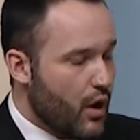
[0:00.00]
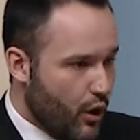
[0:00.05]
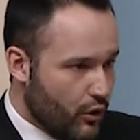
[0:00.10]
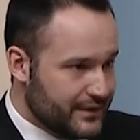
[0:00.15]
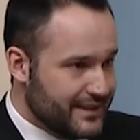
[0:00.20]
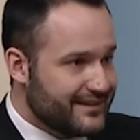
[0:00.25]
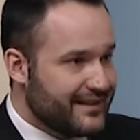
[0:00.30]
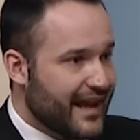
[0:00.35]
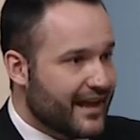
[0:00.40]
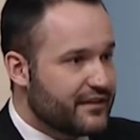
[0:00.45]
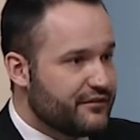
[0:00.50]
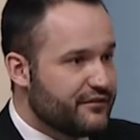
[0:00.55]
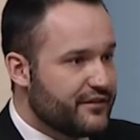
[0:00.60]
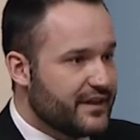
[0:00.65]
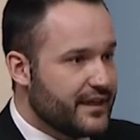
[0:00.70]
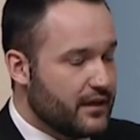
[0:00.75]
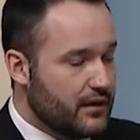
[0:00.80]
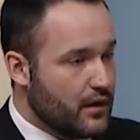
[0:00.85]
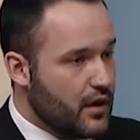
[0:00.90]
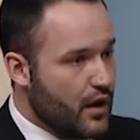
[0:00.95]
On est
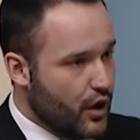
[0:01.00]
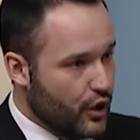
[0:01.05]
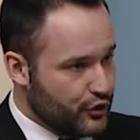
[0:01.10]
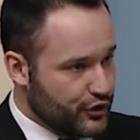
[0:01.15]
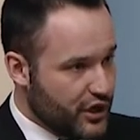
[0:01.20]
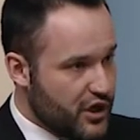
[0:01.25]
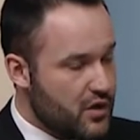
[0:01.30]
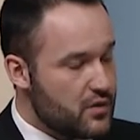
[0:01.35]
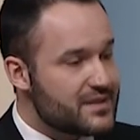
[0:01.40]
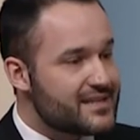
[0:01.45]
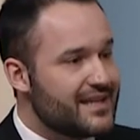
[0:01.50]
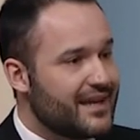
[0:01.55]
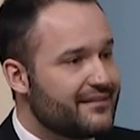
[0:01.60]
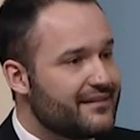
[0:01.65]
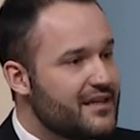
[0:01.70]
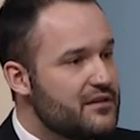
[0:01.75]
arrivé, on a constaté